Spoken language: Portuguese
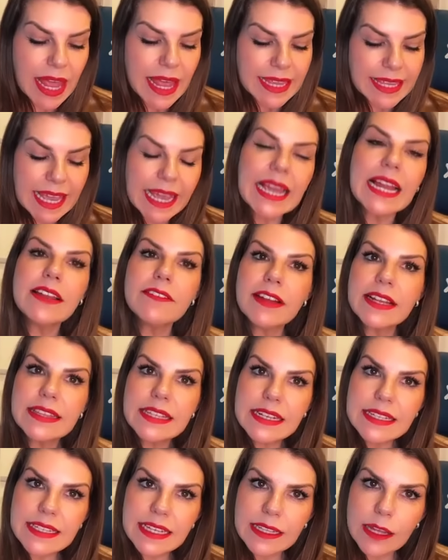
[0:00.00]
O que, que ele vai
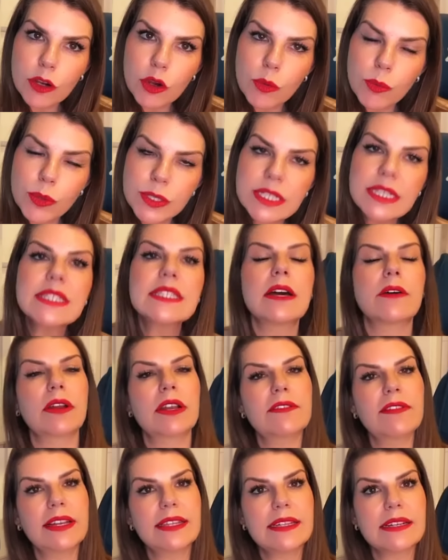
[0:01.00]
trazer na composição?
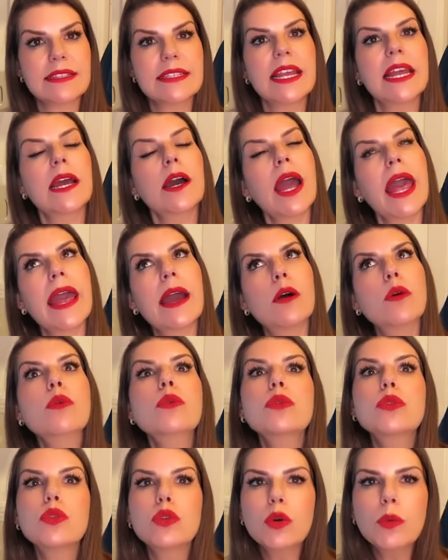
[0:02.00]
Ele vai trazer é,
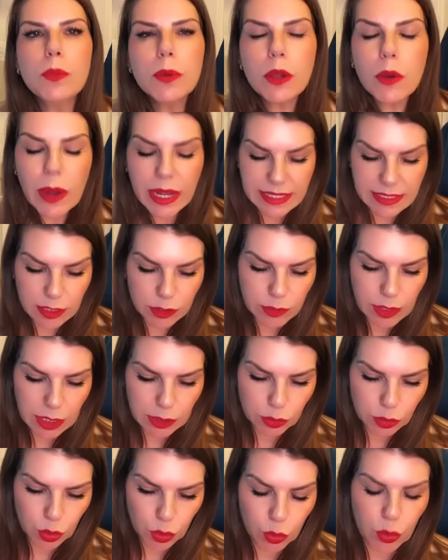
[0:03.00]
um duplo ácido
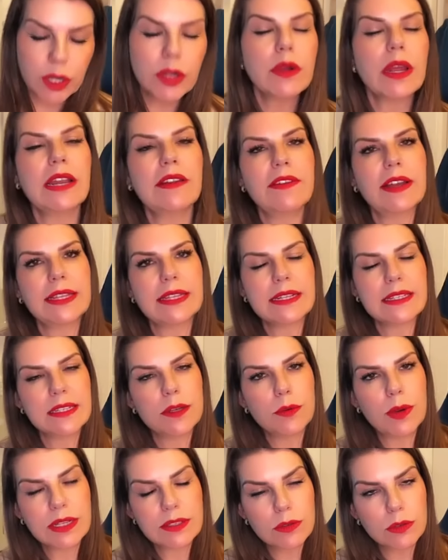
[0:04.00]
hialurônico, ele vai trazer
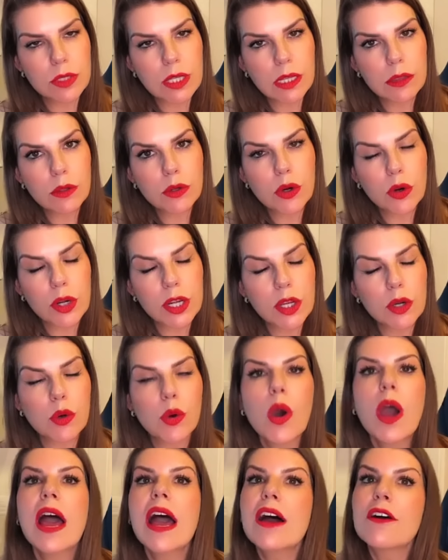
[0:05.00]
o ácido
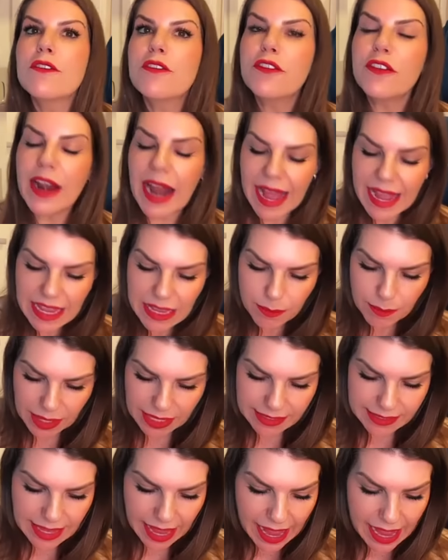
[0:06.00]
hialurônico
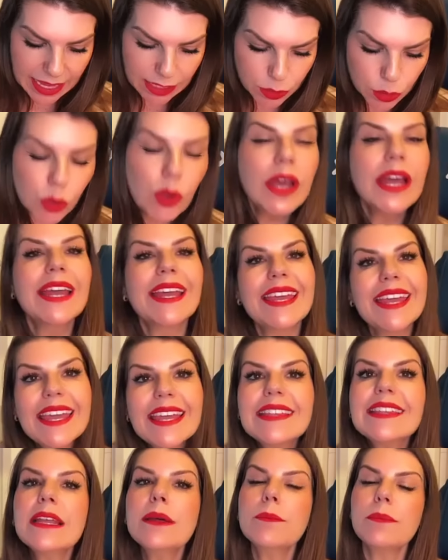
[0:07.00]
fragmentado
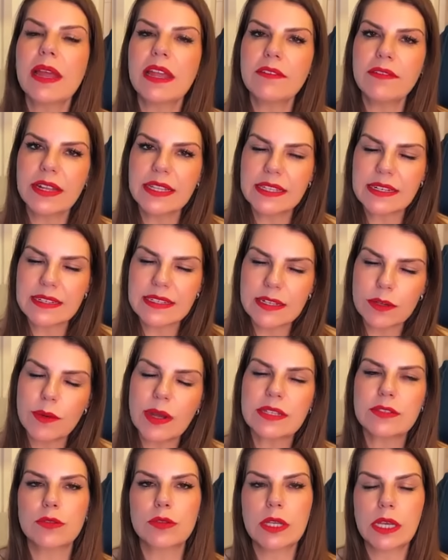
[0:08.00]
e também vai trazer o
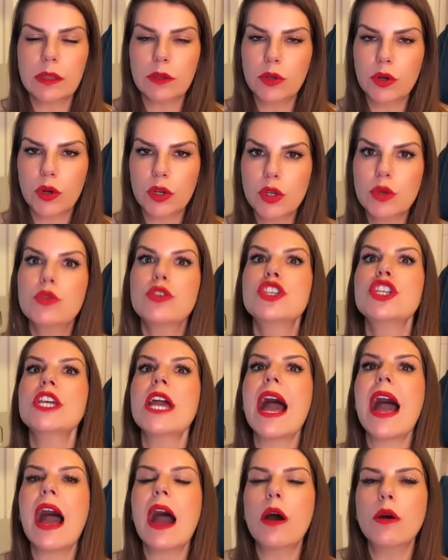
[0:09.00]
ácido hialurônico
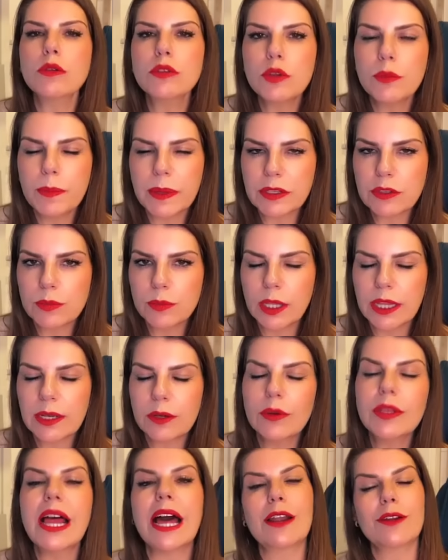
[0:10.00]
de alto peso
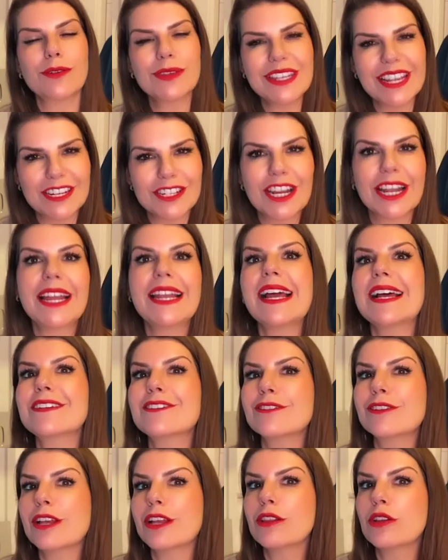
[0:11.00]
molecular, ou seja, aquele
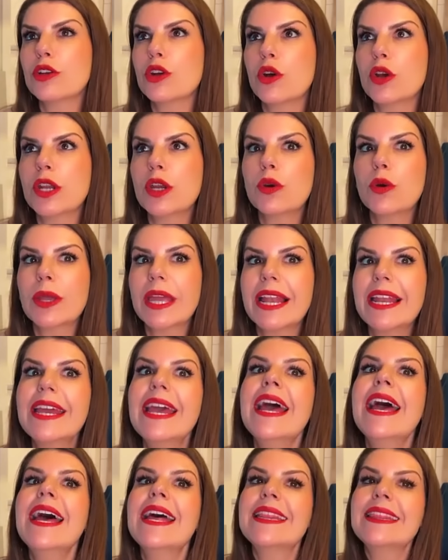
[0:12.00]
ácido hialurônico que
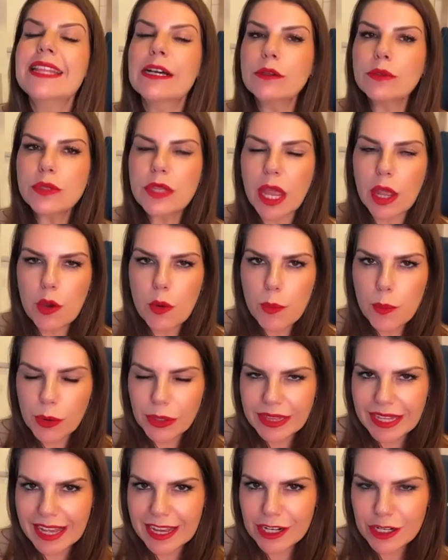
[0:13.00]
ele não tem um
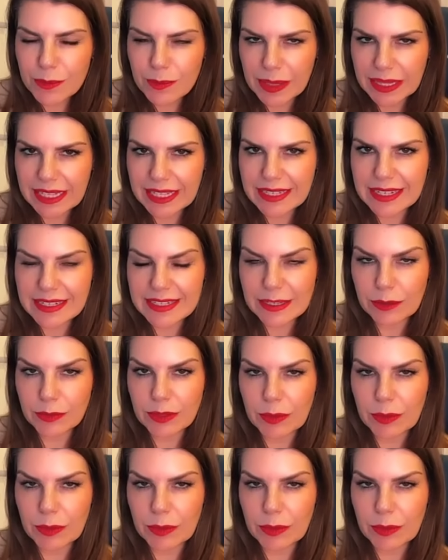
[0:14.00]
poder de penetração